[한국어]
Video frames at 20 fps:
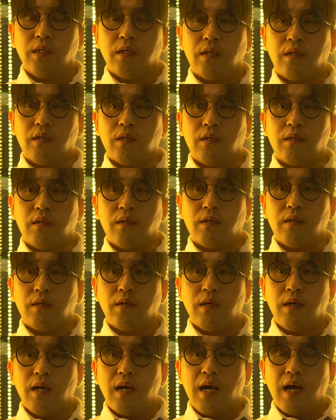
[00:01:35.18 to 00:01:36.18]
어,
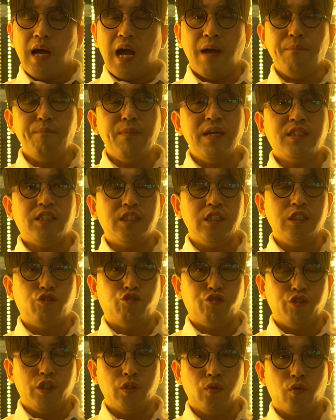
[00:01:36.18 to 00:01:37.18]
한 맺힌
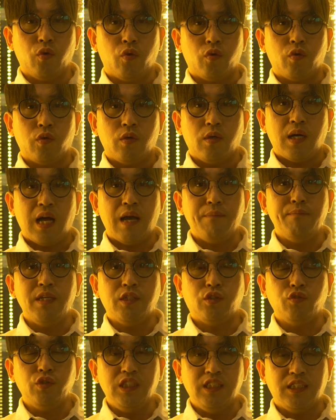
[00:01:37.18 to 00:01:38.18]
주인공, 한
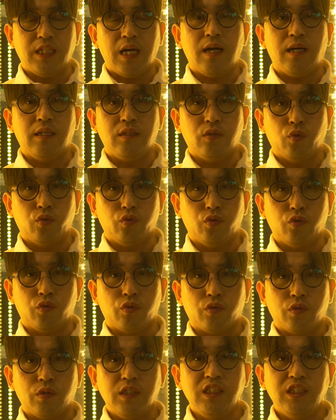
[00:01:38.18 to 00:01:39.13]
맺힌 이상한 도둑,